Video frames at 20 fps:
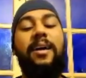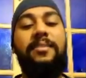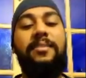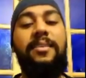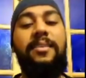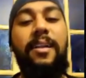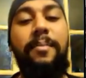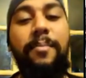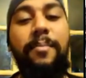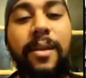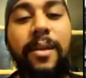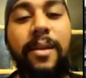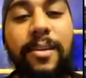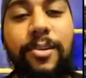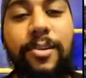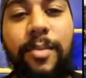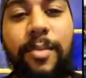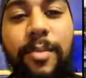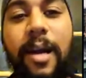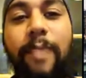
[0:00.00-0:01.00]
السلام
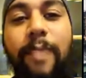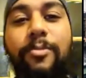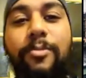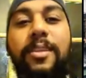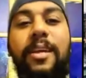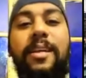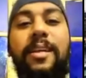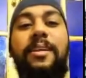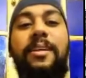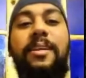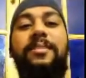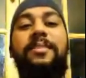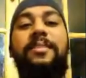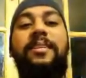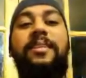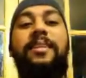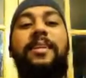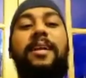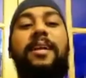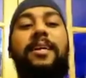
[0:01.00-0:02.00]
عليكم خاوتنا الناس
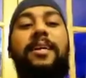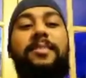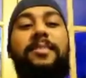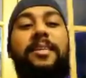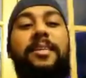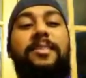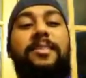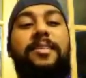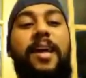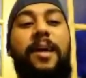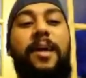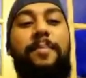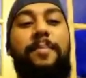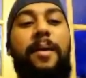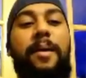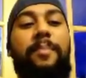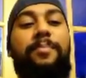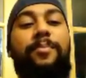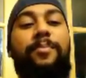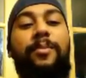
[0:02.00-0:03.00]
زين
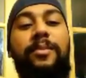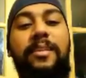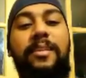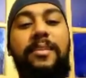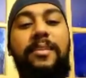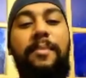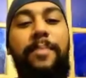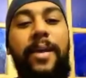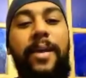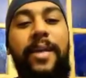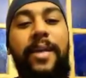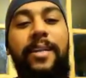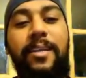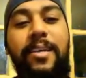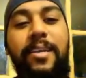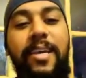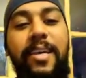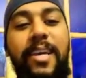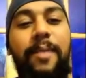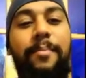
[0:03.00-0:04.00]
الاحباب متتبعين
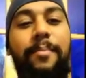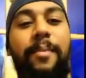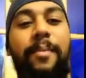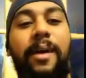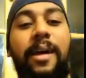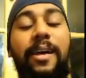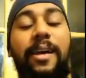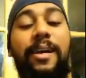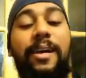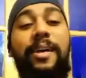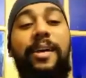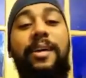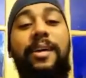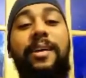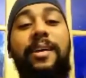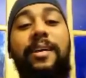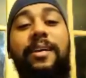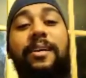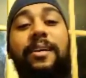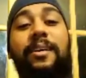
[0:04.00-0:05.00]
الكرام
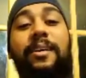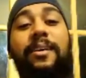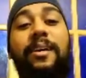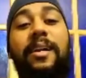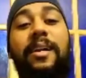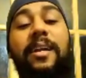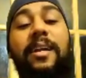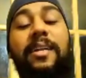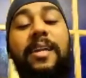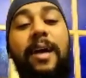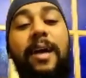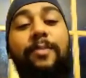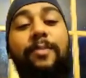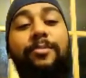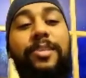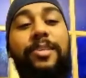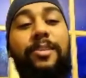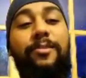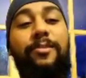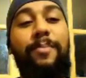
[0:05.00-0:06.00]
رانا عاود
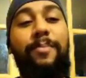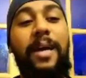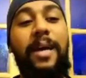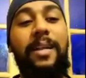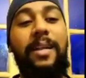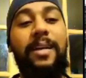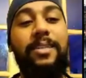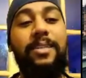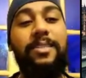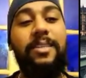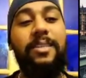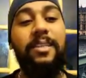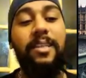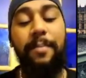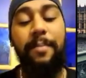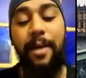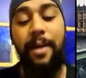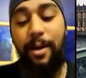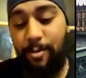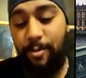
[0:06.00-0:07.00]
جيتكم بحلقه جديده
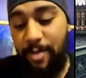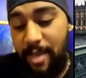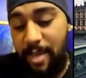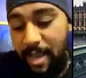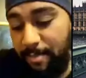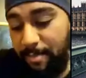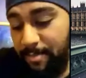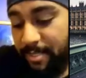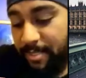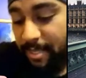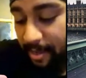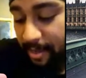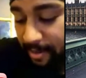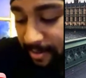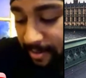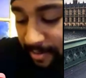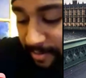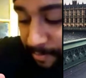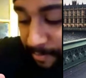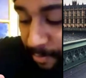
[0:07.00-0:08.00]
مع خويا حمزه
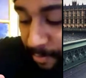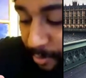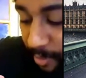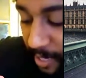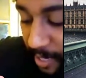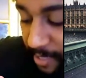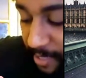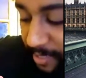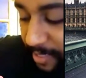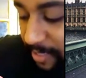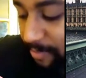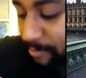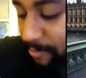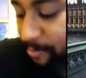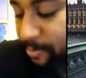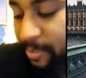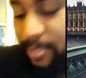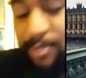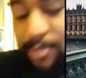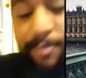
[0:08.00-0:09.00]
بوقادير
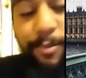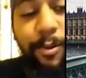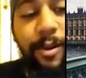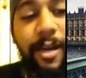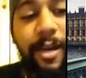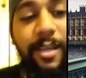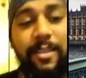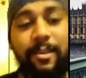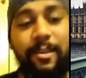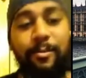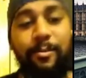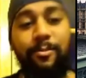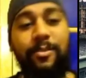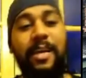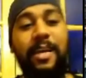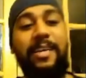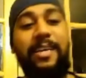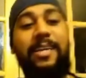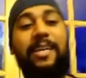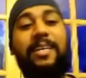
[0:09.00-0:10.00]
وناس بوقادير
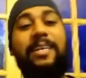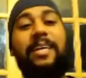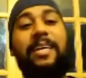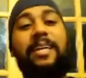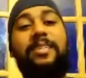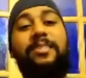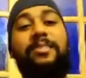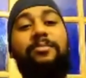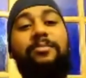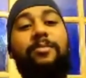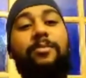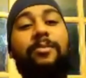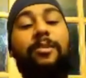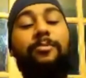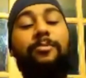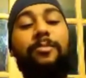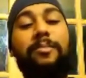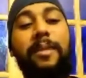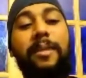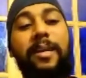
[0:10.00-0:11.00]
وتحيه كاع الزواوله
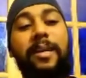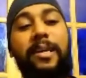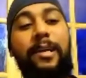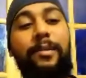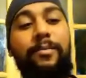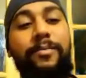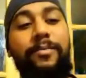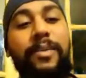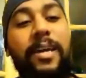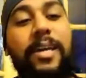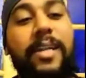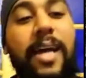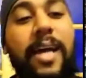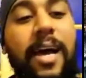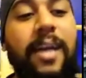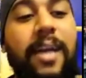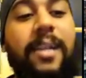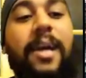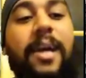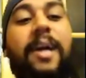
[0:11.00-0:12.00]
وين ما كانوا في
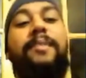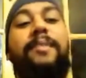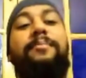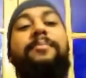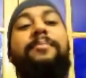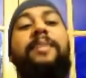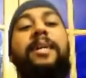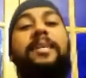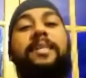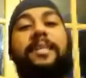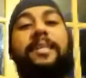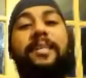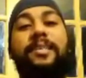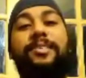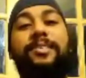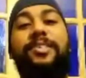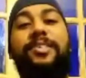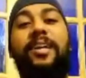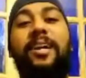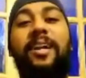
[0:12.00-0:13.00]
انحاء العالم تحيه
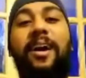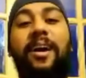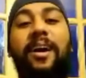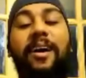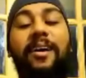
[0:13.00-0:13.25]
الرجاله